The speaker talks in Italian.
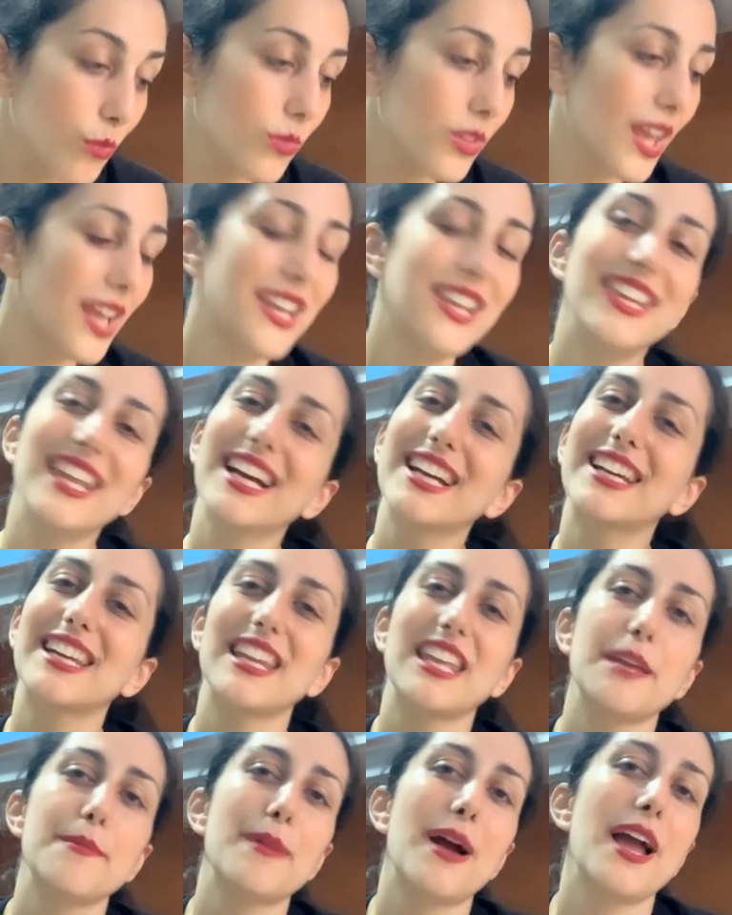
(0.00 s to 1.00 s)
la
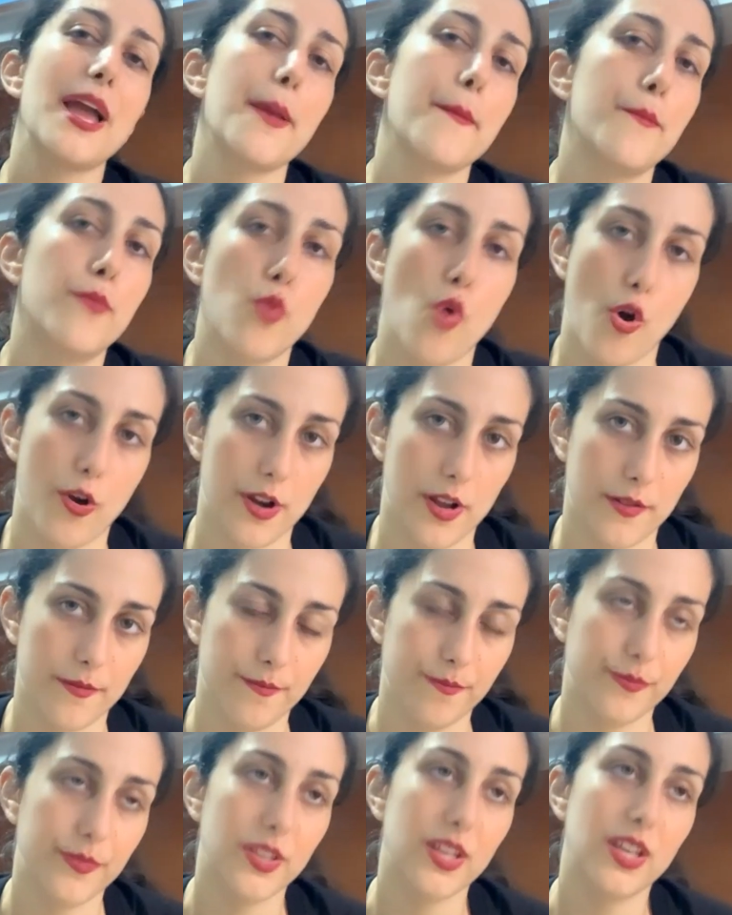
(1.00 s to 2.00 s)
crema è buona.
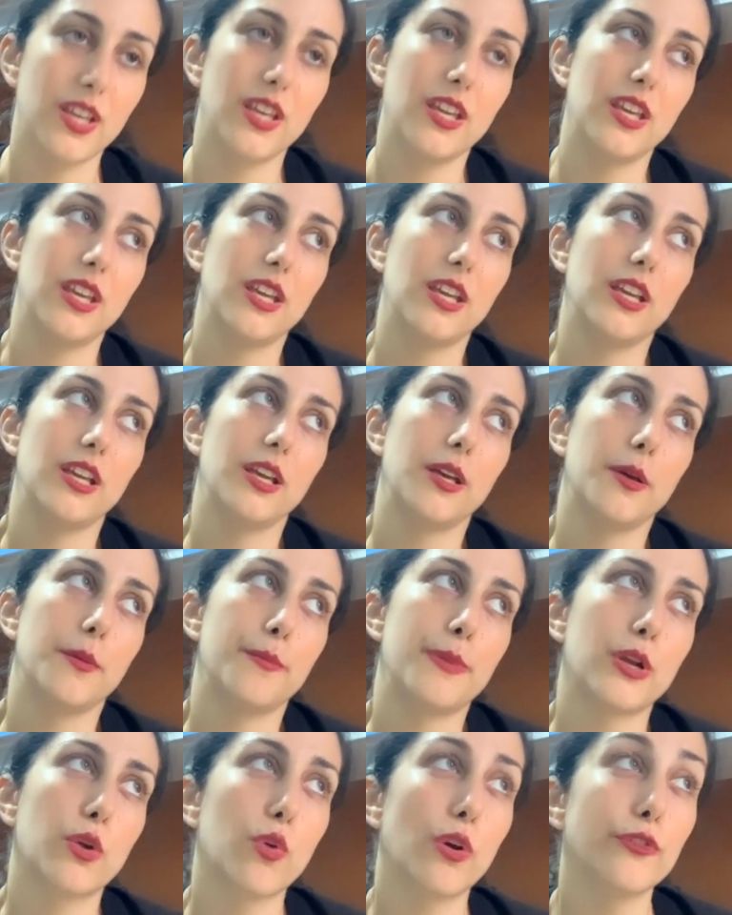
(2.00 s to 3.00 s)

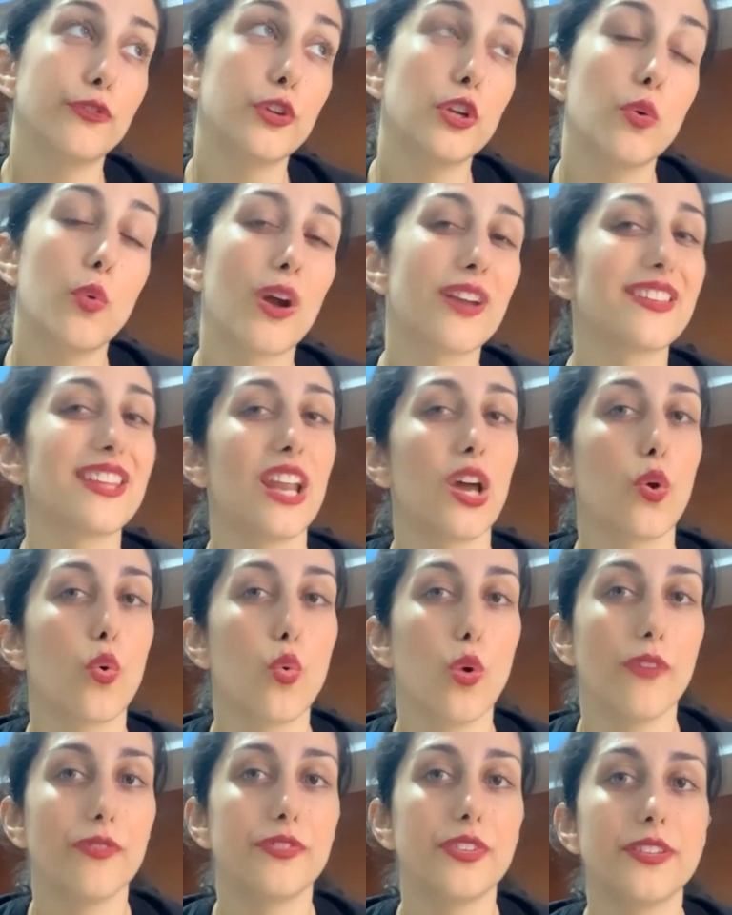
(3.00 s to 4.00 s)
Per quanto riguarda la
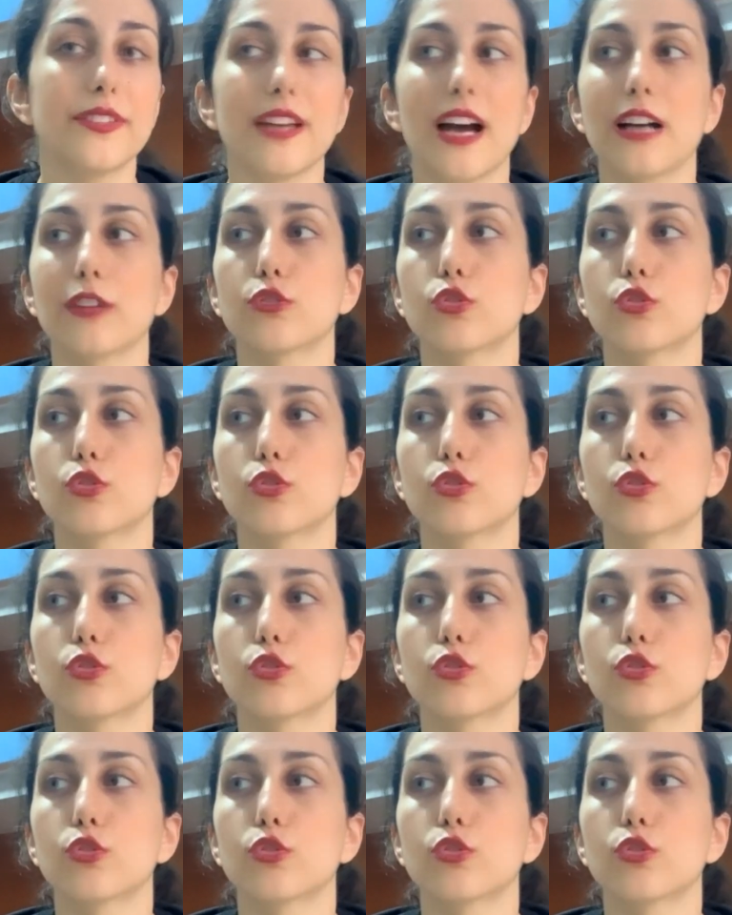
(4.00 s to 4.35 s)
quantità,